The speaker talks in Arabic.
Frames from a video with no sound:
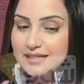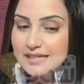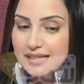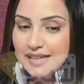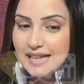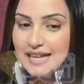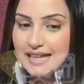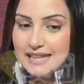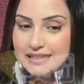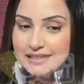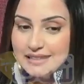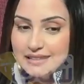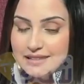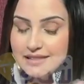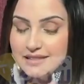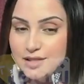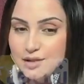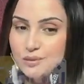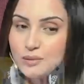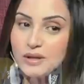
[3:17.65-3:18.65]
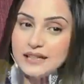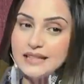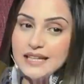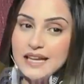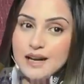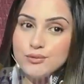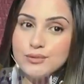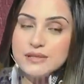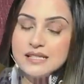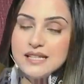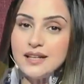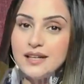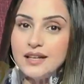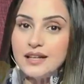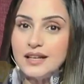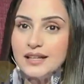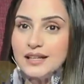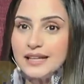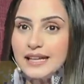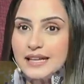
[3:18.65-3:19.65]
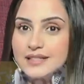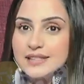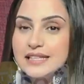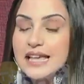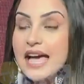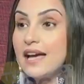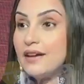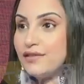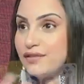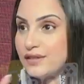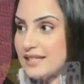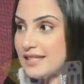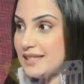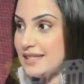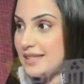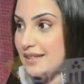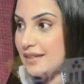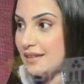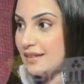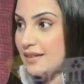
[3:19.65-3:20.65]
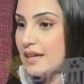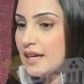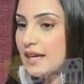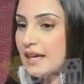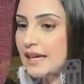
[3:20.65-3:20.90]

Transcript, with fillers: صراحه هاد ليستوار اللي عاودتها آه، كانت حافز ليا